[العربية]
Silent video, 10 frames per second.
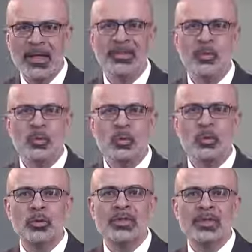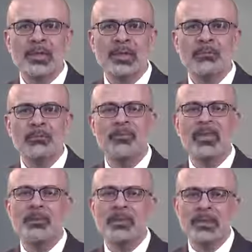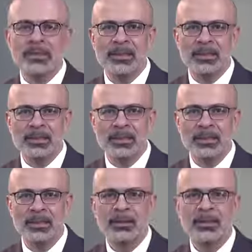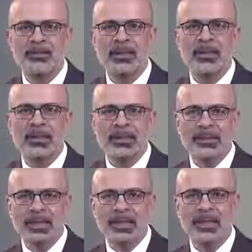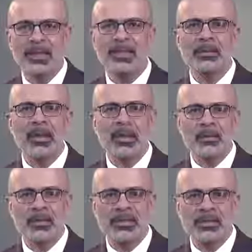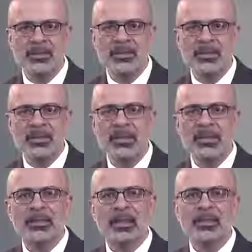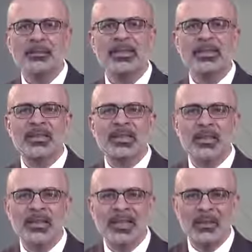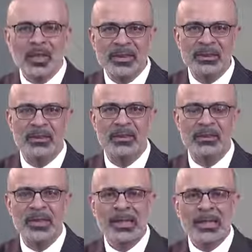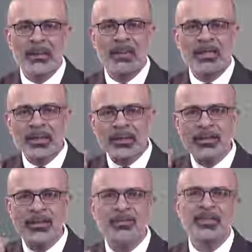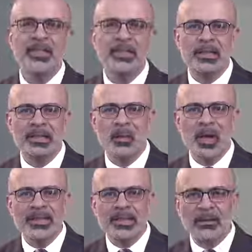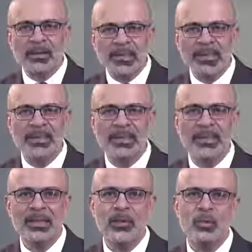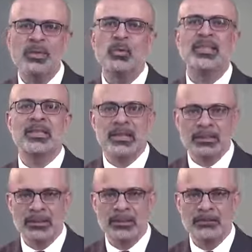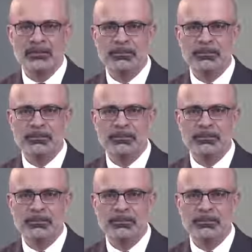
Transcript: هذه الأمور تساهم في عملية النجاح بإذن الله تعالى هذه المحاور الست ترتبط ارتباطا وثيقا بطريقة تفكيرنا واعتقاداتنا وسلوكياتنا